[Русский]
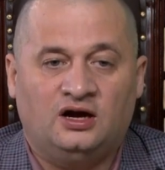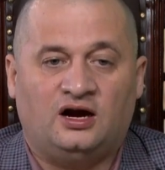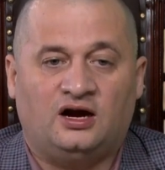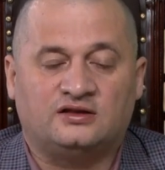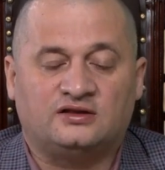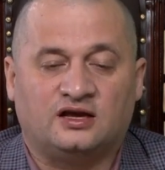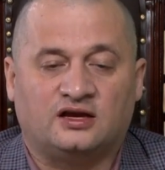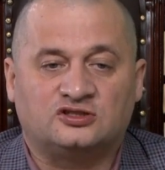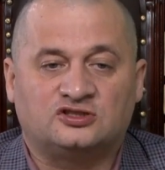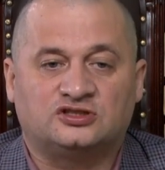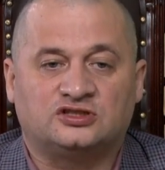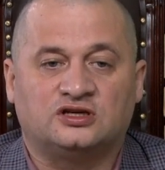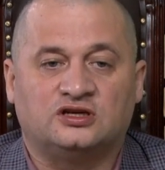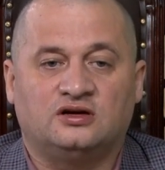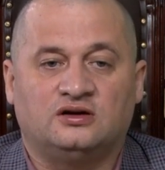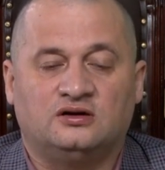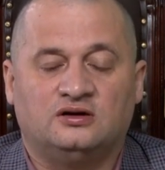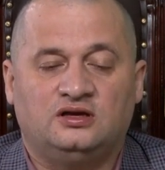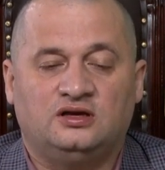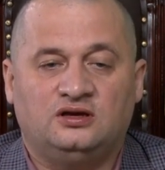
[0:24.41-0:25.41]
а
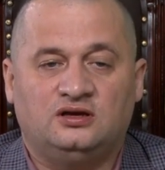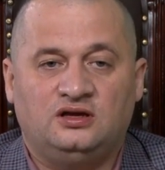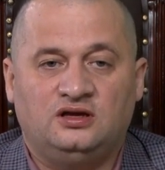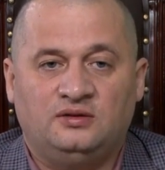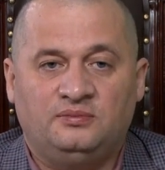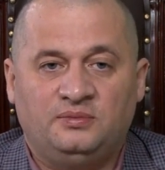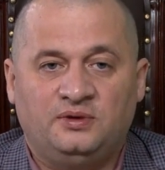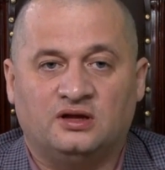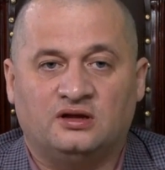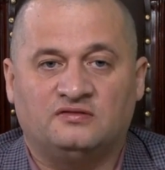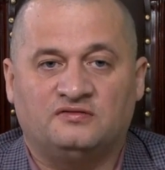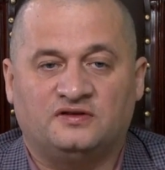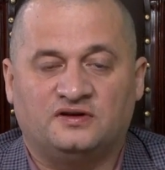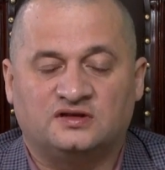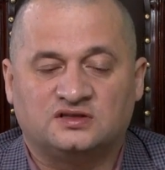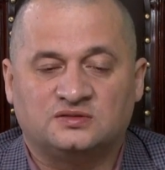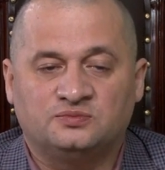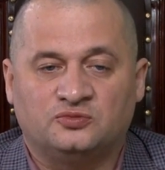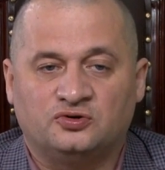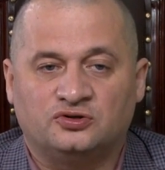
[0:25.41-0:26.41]
также имел
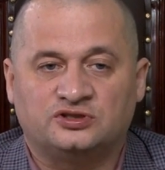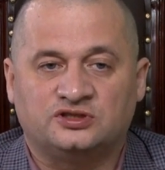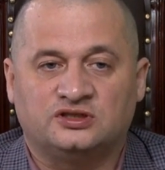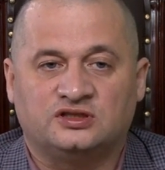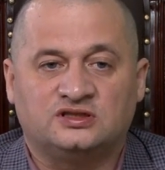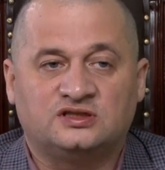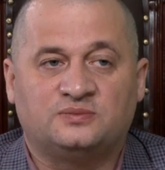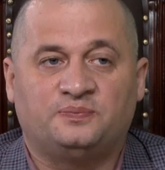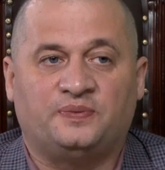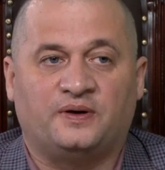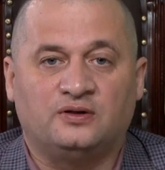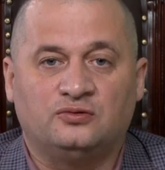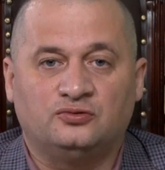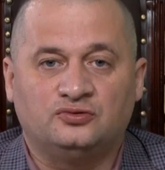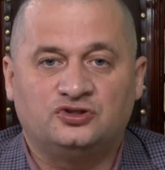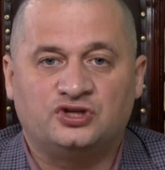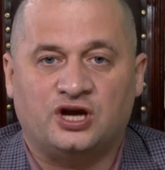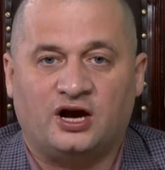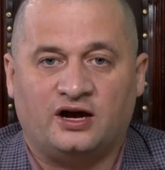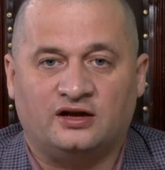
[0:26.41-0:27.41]
возможность
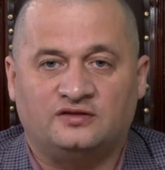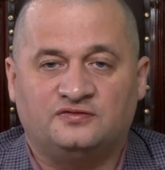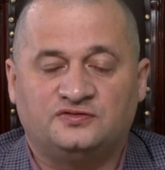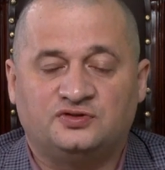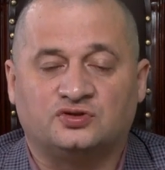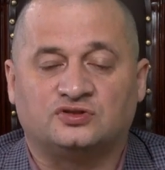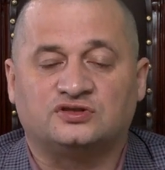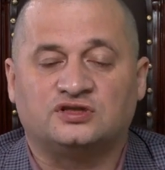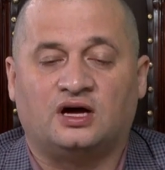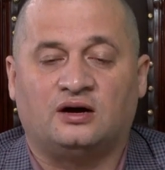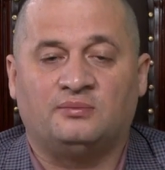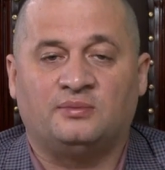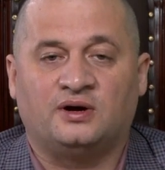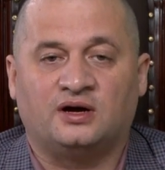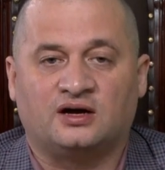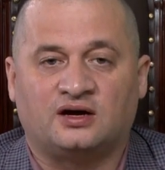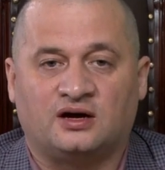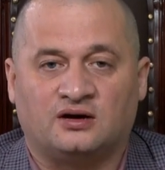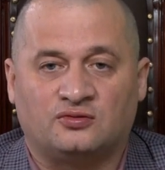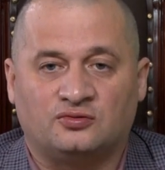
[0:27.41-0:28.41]
получать все
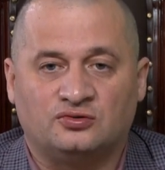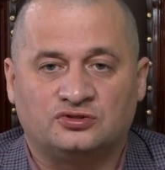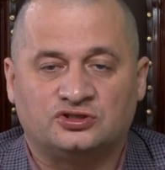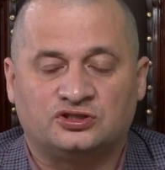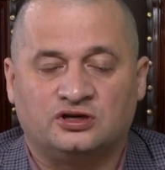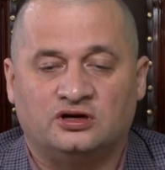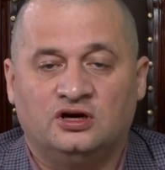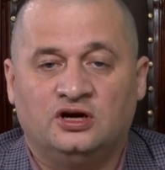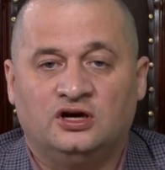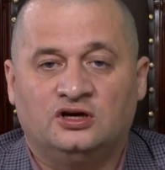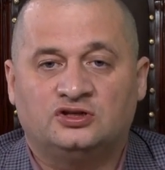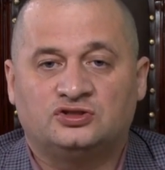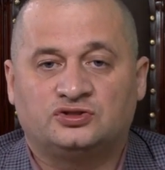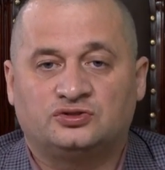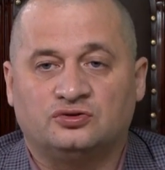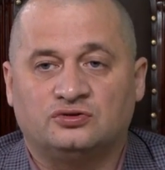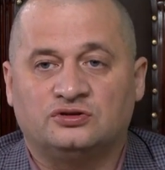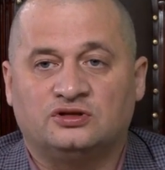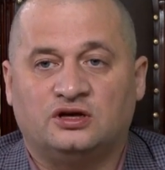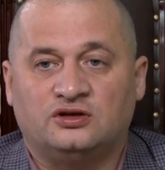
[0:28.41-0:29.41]
самое хорошее,
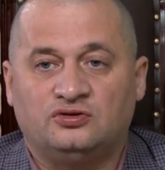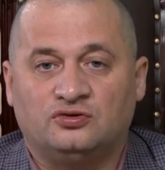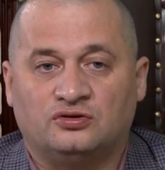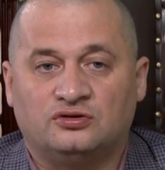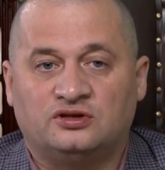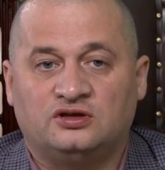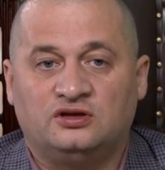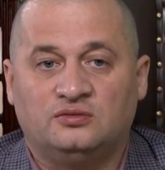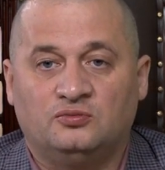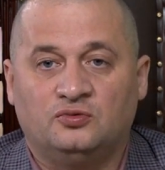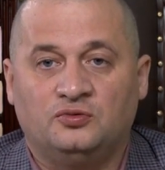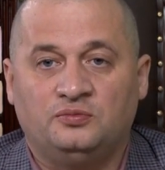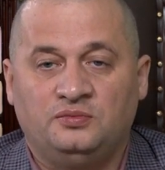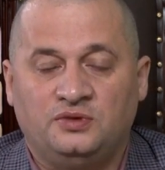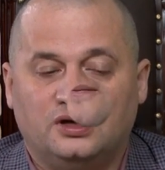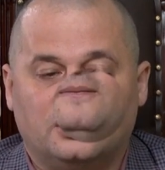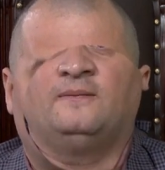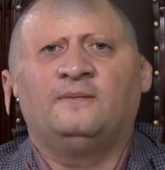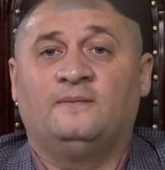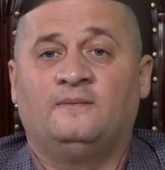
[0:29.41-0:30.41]
что дает ему
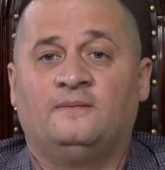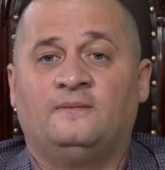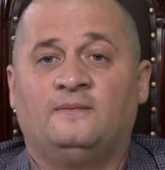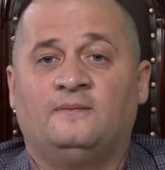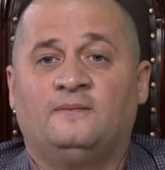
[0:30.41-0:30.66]
мир.